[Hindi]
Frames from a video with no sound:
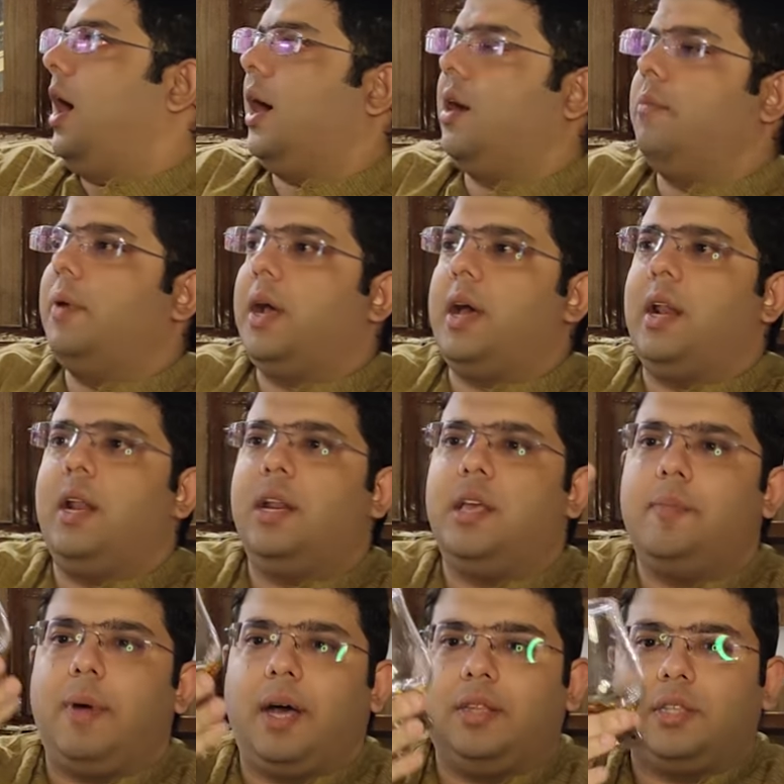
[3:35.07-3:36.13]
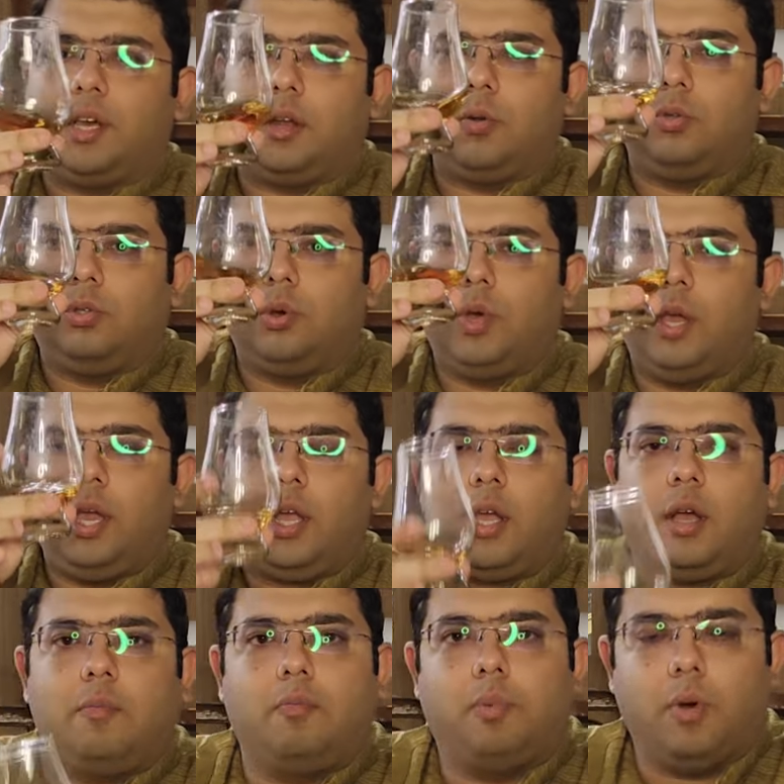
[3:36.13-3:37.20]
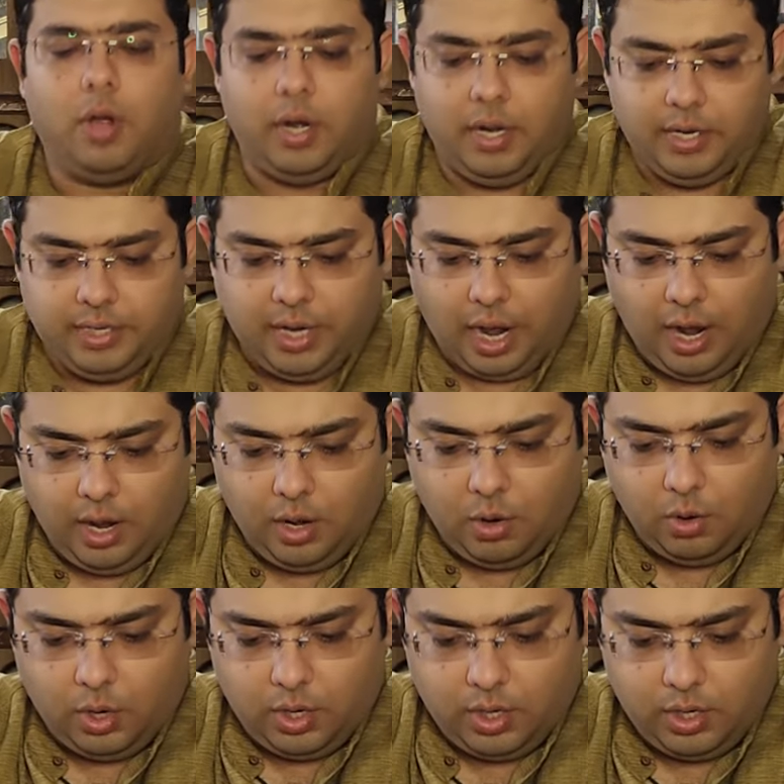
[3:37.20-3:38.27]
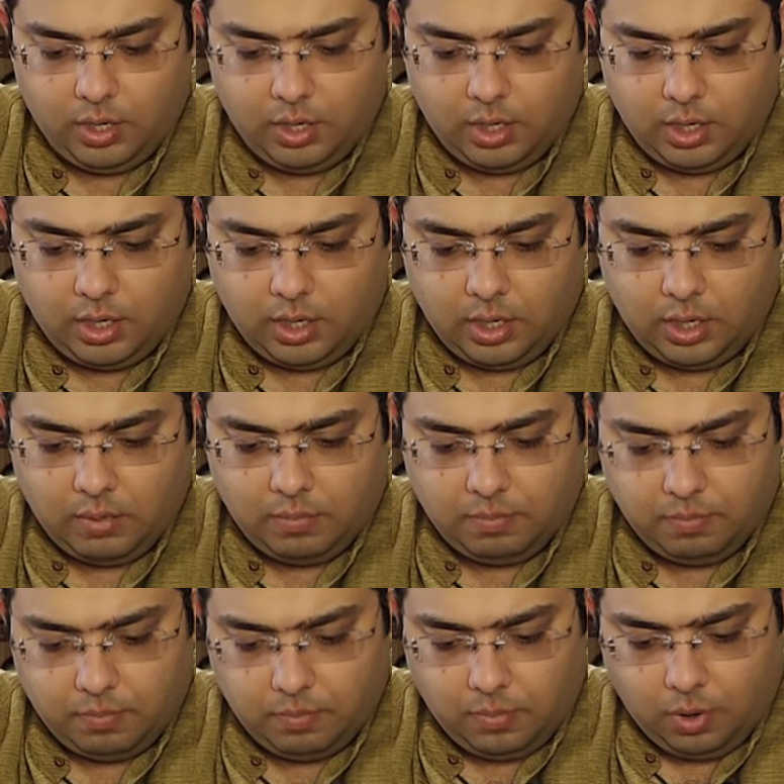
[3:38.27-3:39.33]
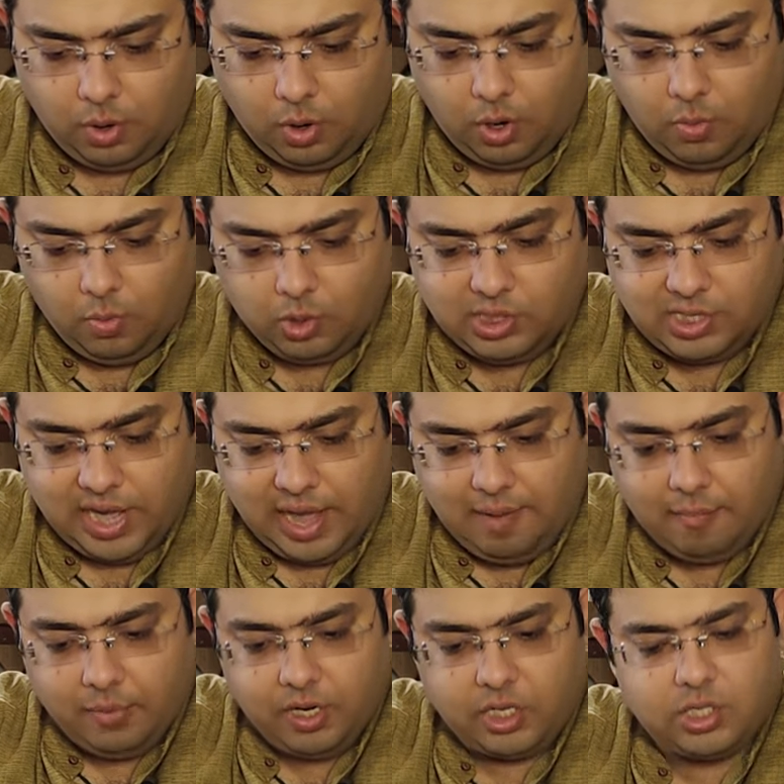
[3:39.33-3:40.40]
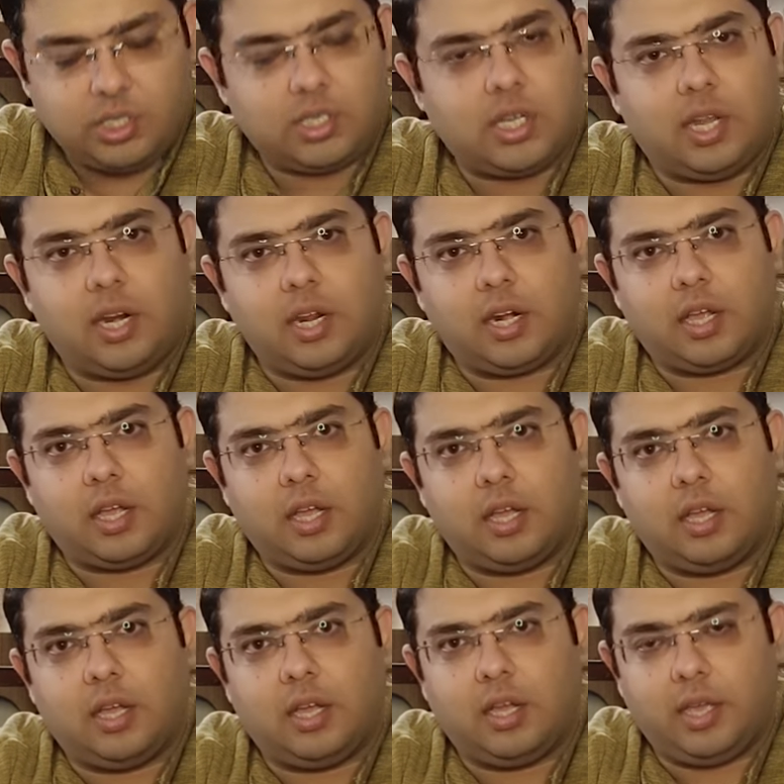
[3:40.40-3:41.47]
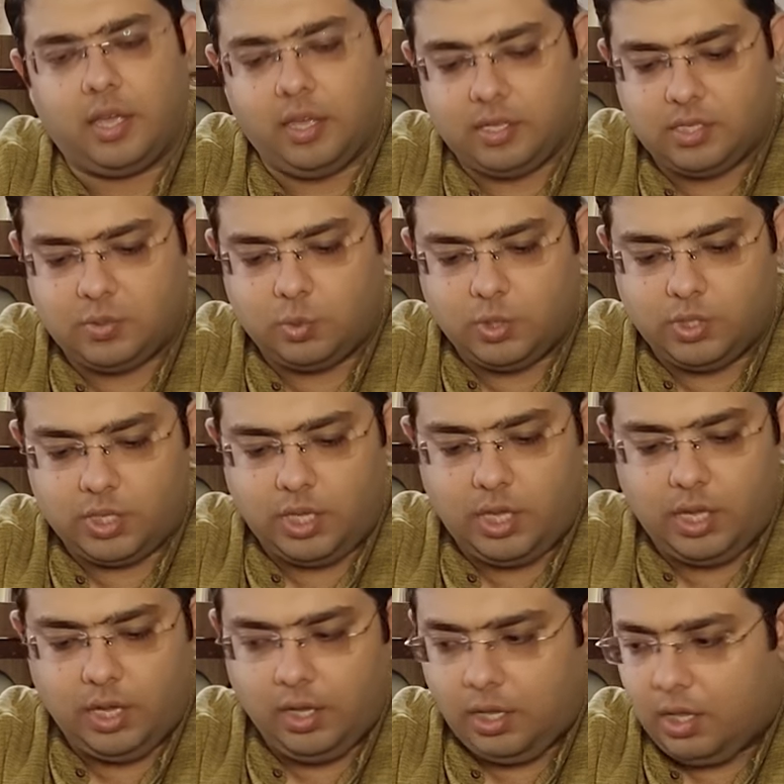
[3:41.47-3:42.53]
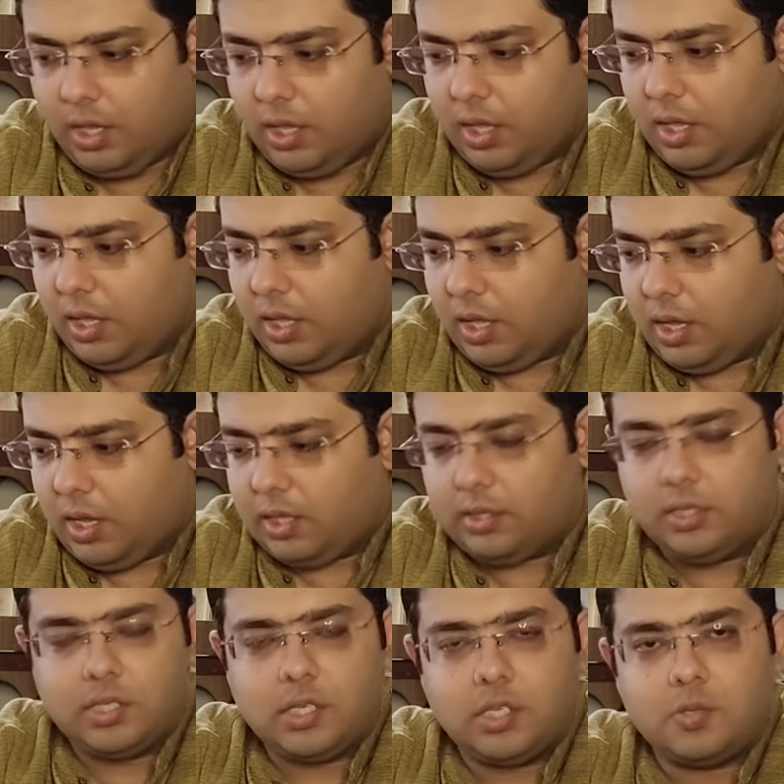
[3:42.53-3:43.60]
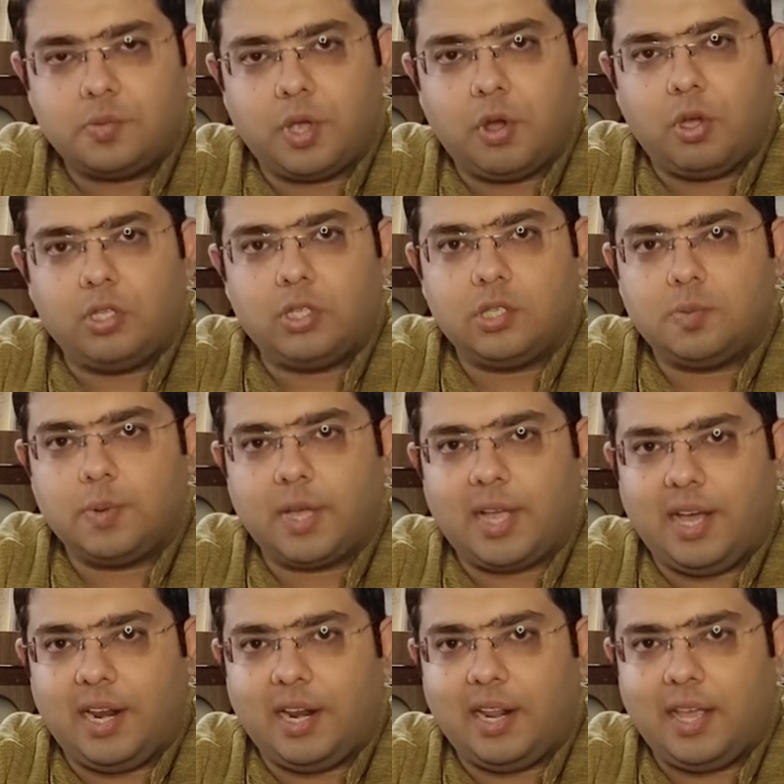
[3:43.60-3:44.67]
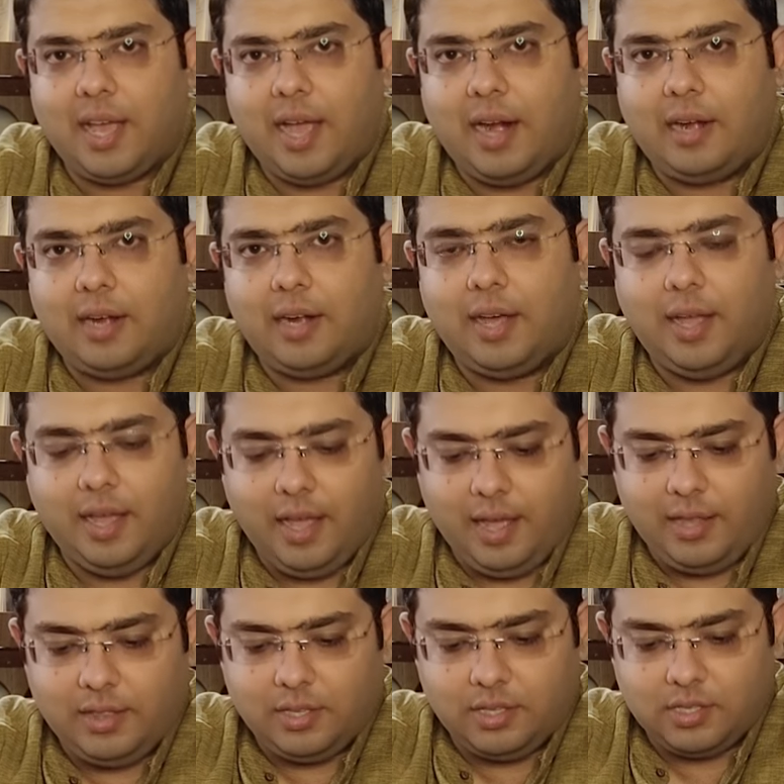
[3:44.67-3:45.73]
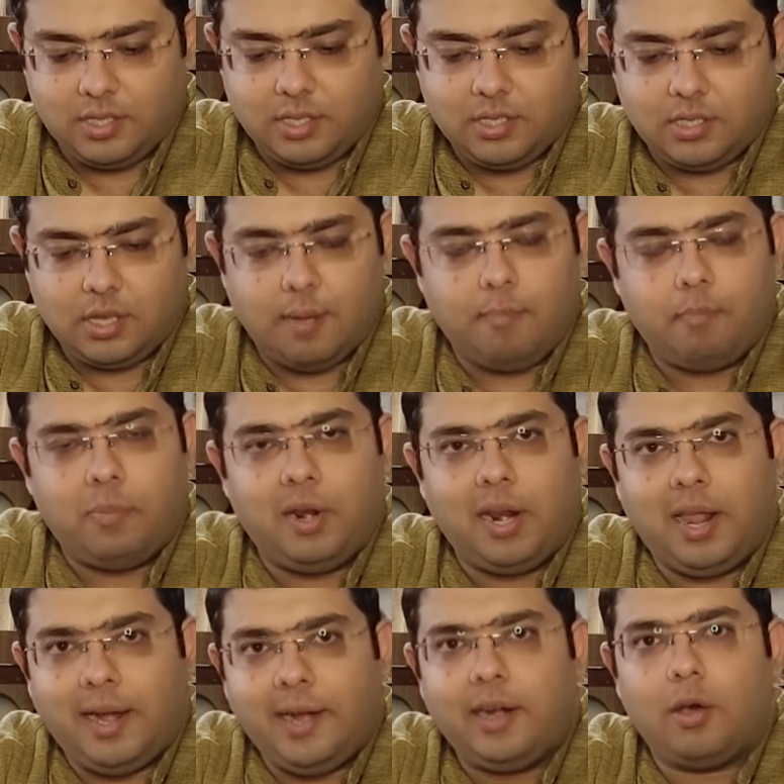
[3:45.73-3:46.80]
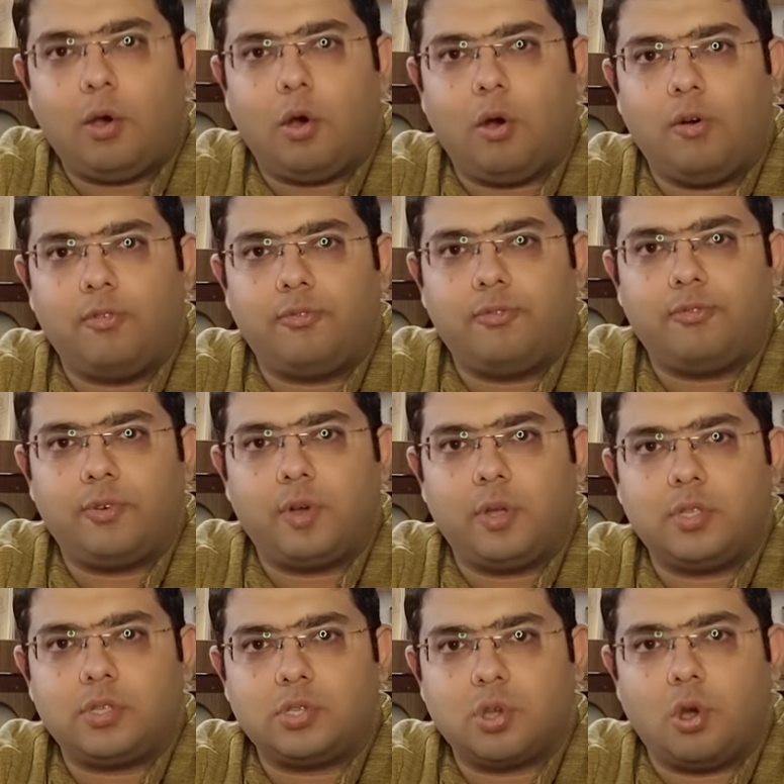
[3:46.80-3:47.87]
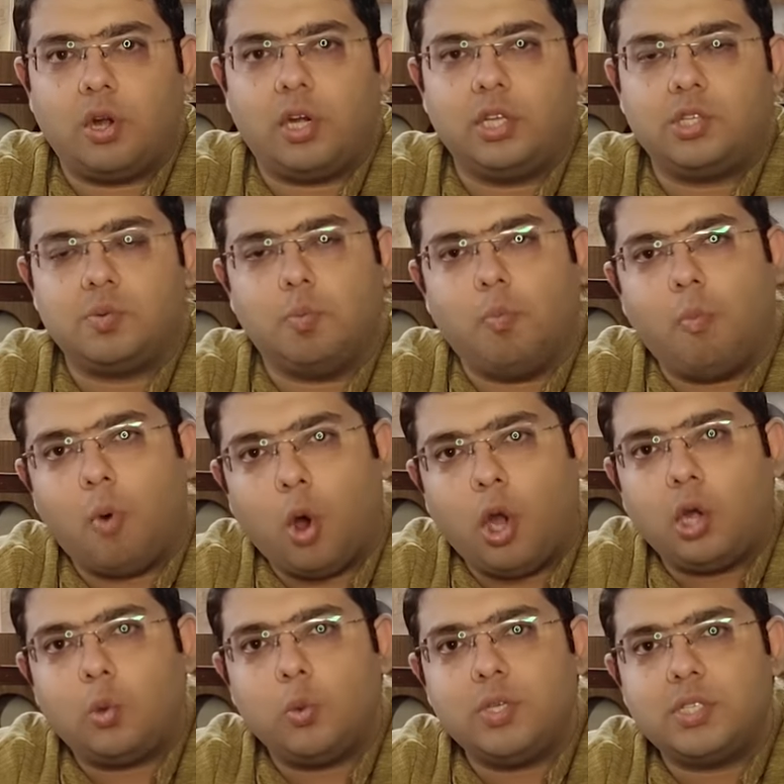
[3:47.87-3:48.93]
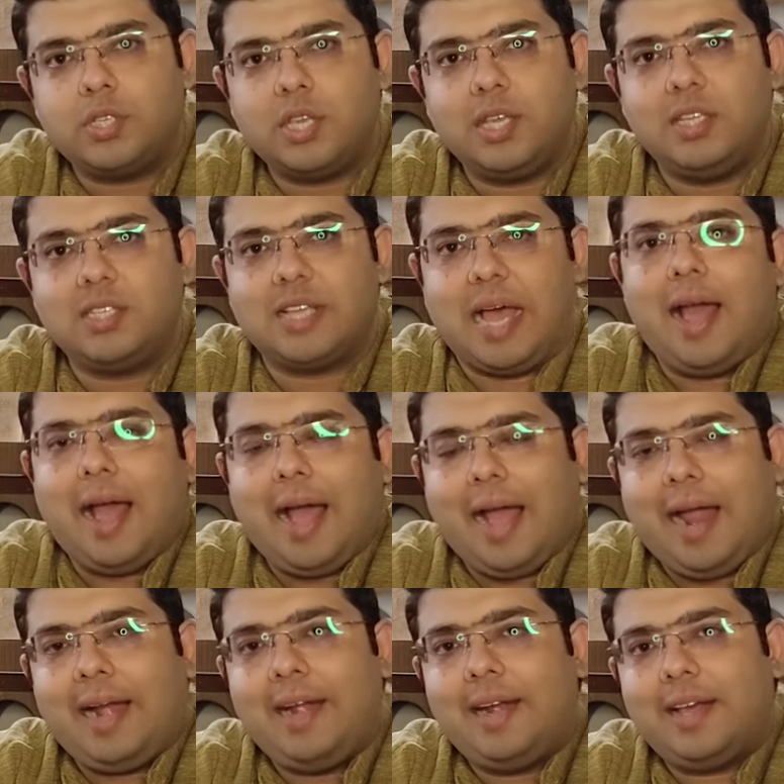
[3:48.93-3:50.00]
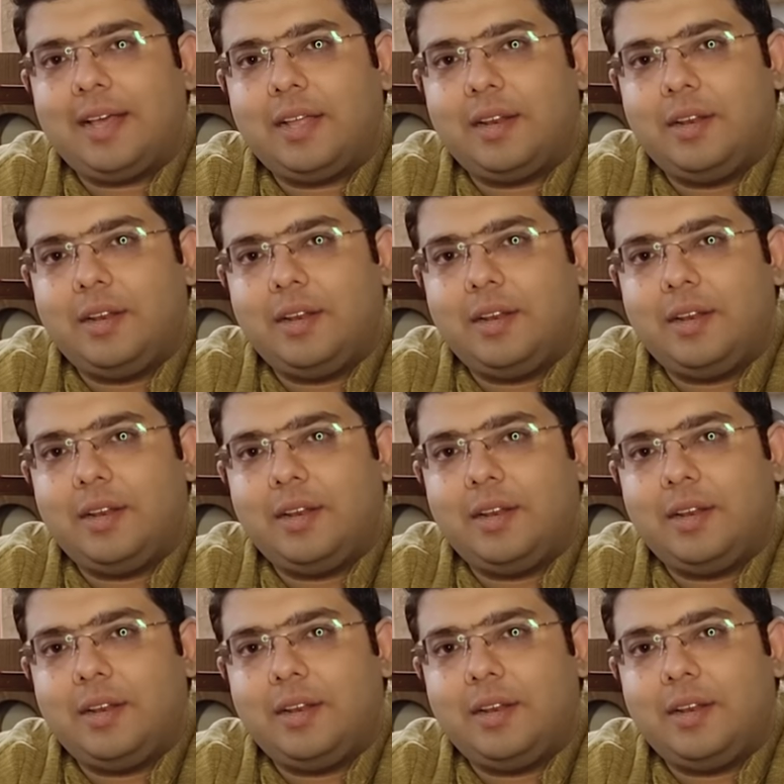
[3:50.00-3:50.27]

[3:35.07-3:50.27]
अगर मैं कलर की बात करूं तो एक डार्क गोल्डन ऑलमोस्ट एम्बरिश कलर है इस विस्की का दिस इज़ बिकॉज इसमें कलरिंग एडेड है एंड दिस इज़ अ ब्लेंड ऑफ स्कॉटिश मॉल्ट विस्कीज़ एंड